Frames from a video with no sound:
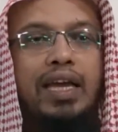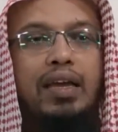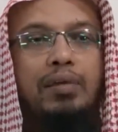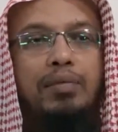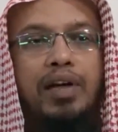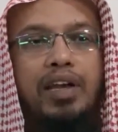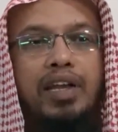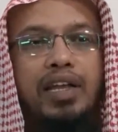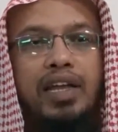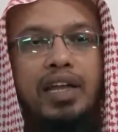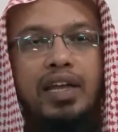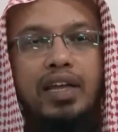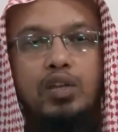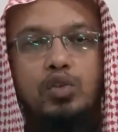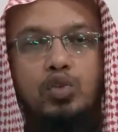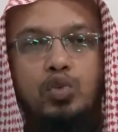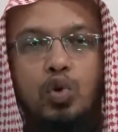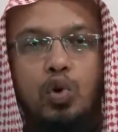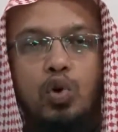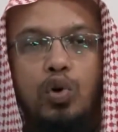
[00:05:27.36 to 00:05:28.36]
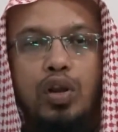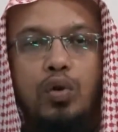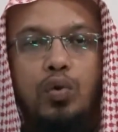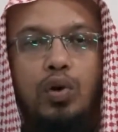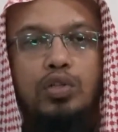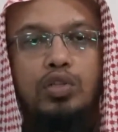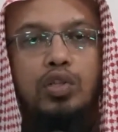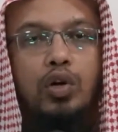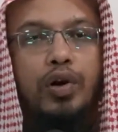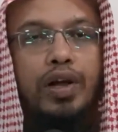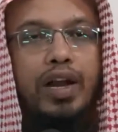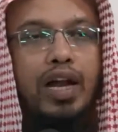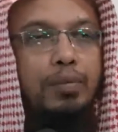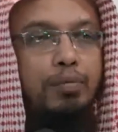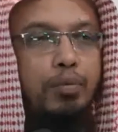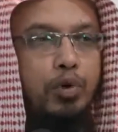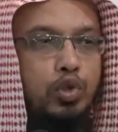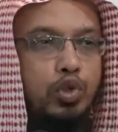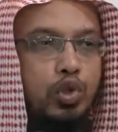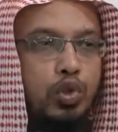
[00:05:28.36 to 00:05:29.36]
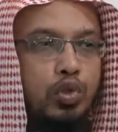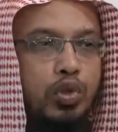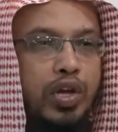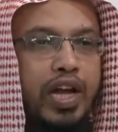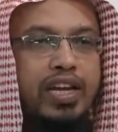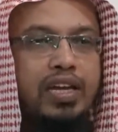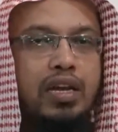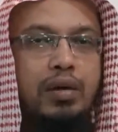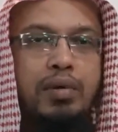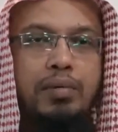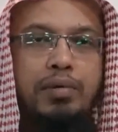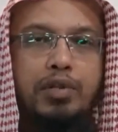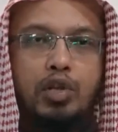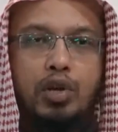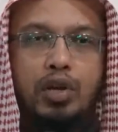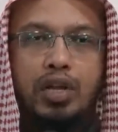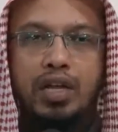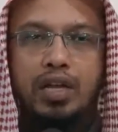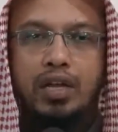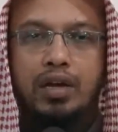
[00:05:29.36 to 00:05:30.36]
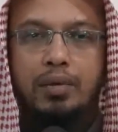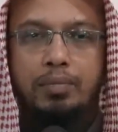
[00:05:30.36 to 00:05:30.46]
একেবারে জোহরের ওক্ত হওয়ার আগ পর্যন্ত এই টাইমের ভিতরে